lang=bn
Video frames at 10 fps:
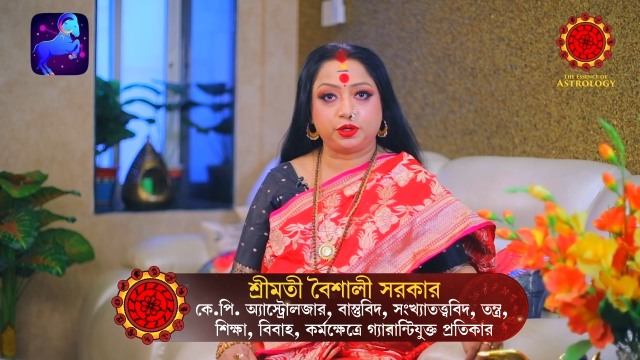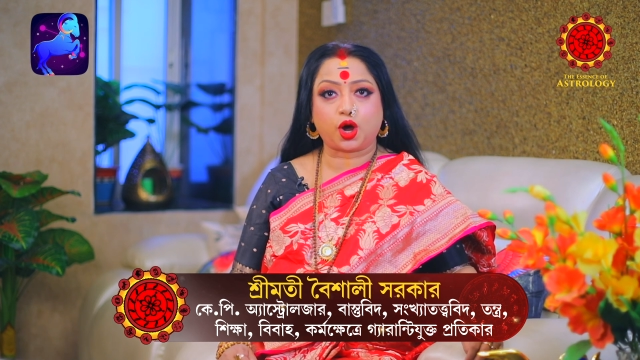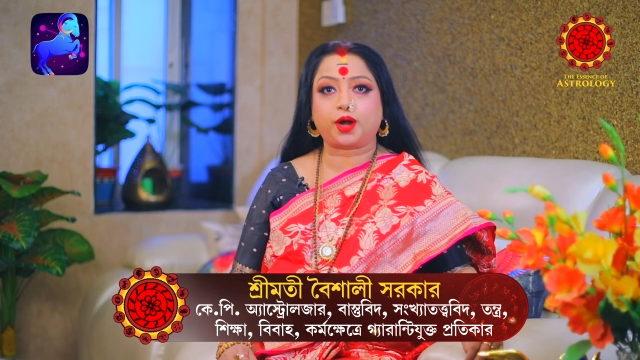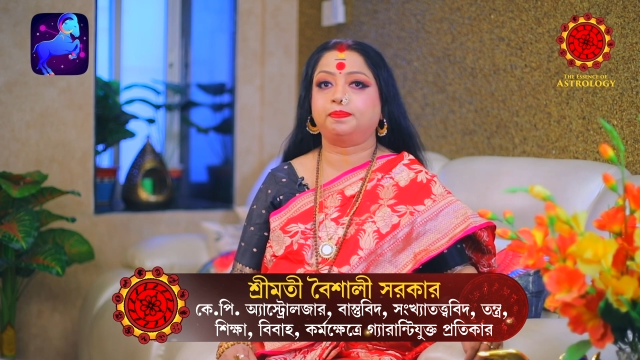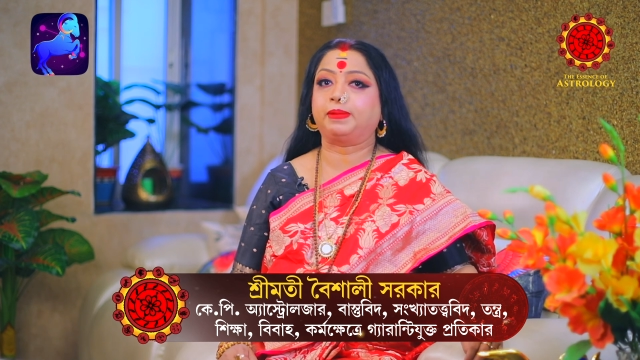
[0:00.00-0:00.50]

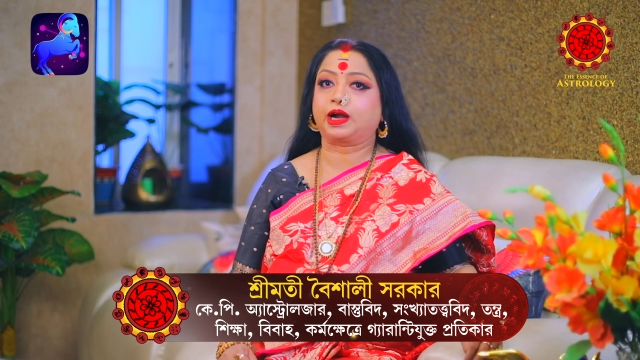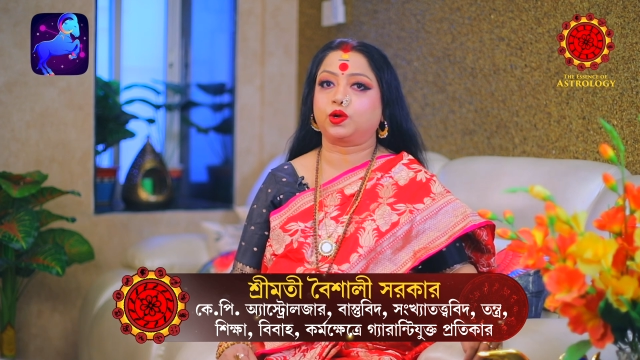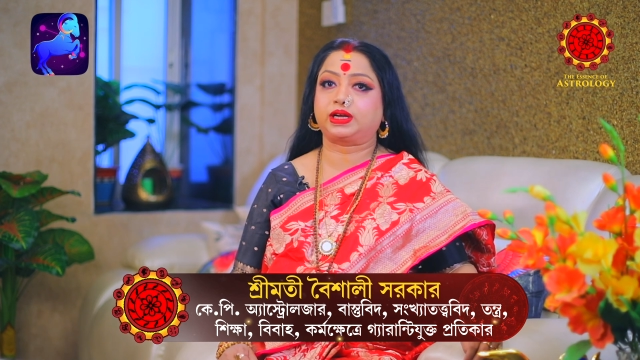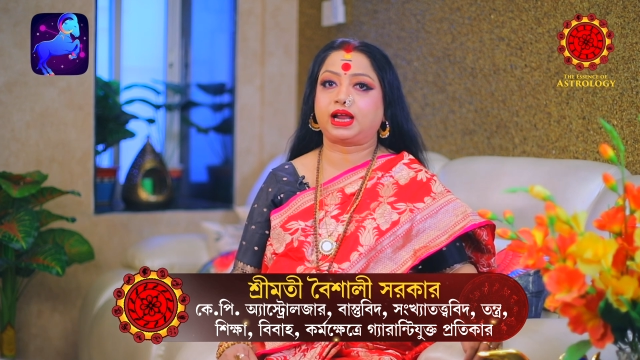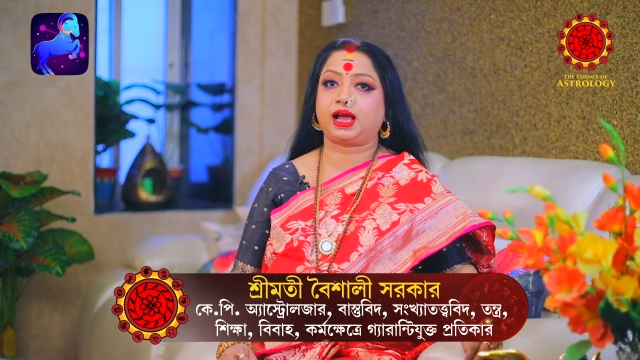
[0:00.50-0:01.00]
ডট
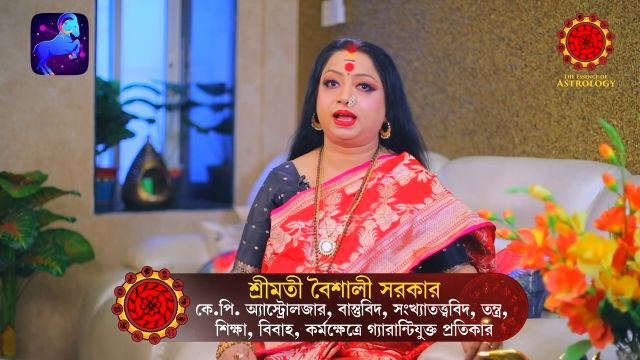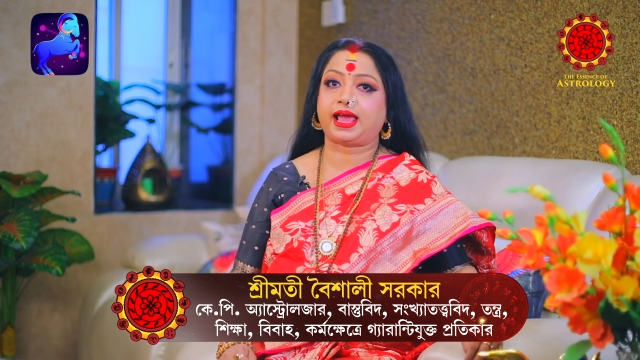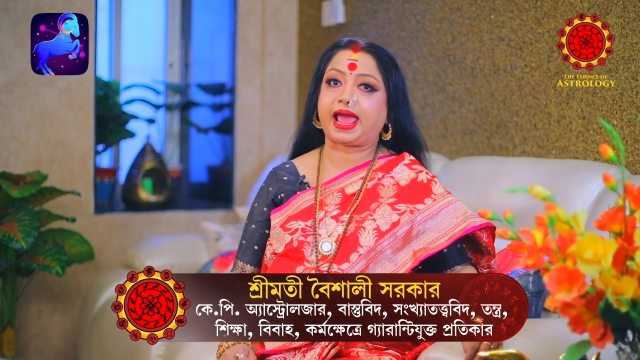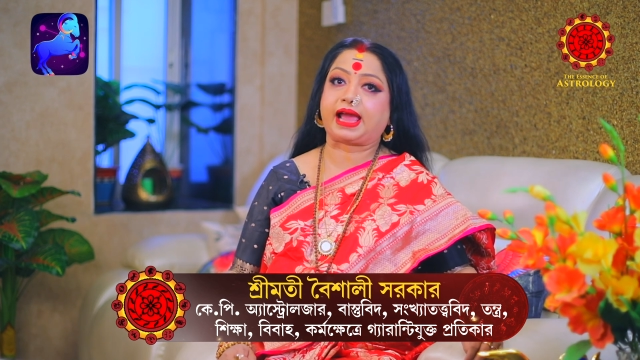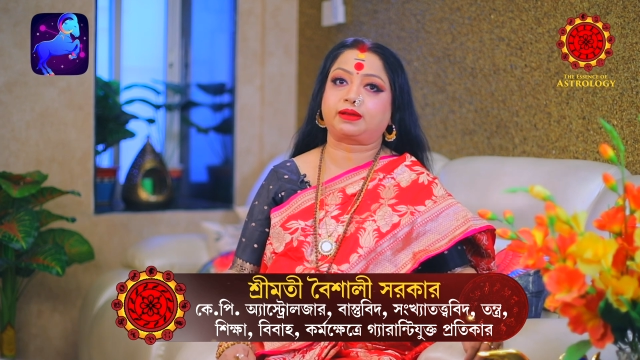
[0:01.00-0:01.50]
বারোটা
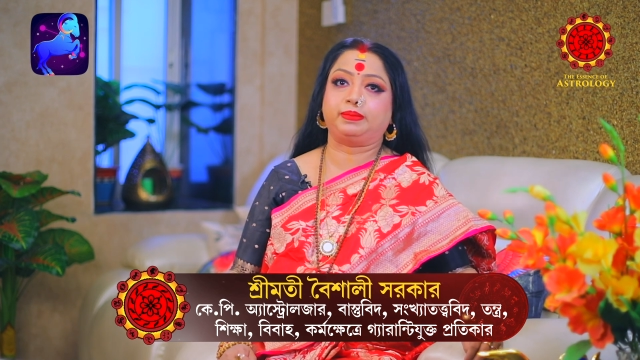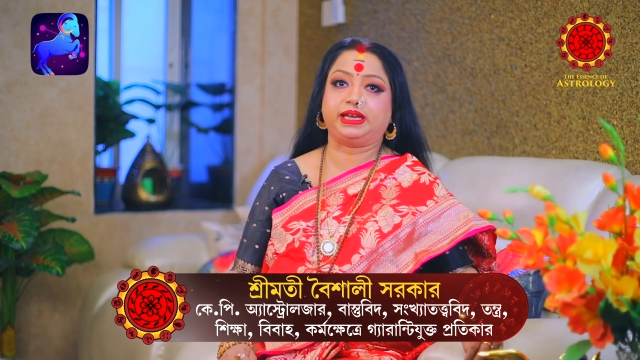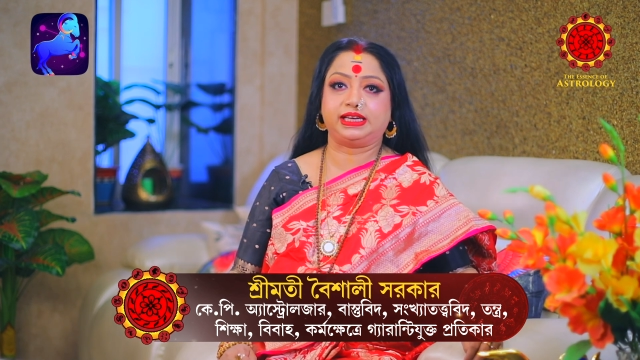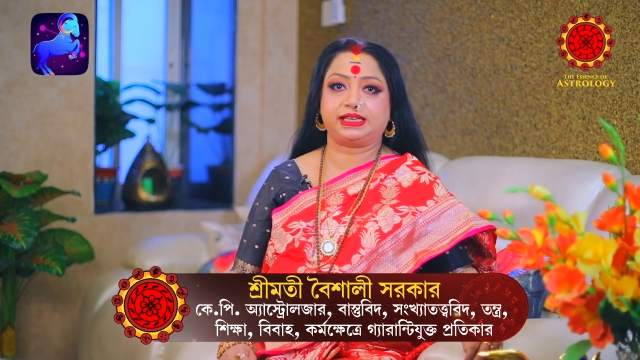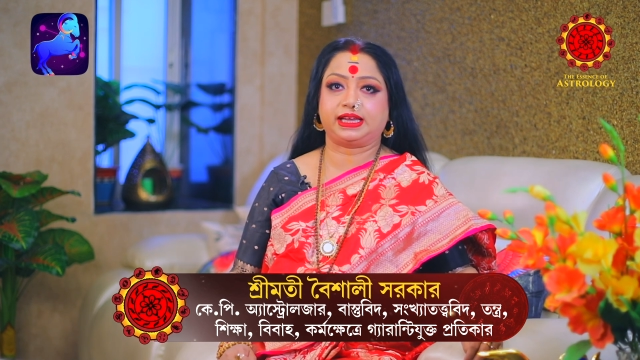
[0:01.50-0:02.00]
এক
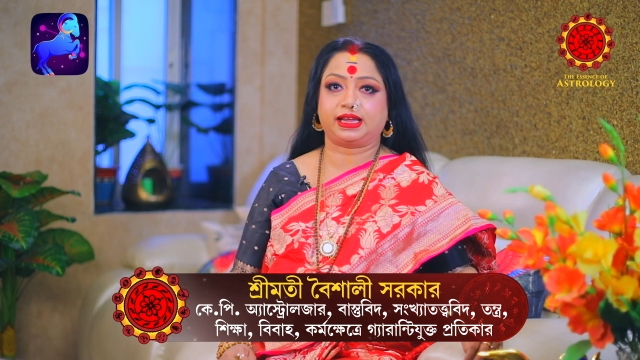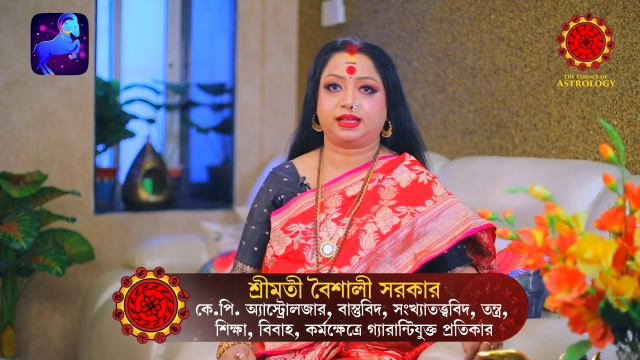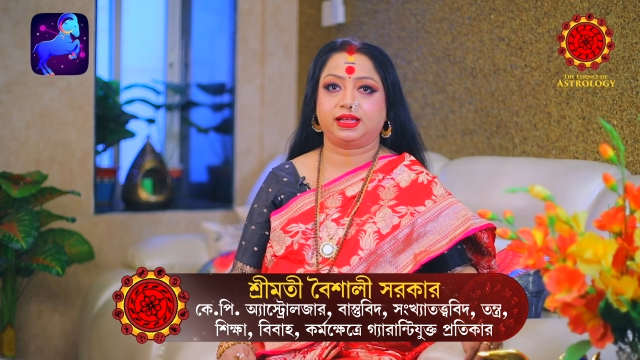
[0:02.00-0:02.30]
মিনিটে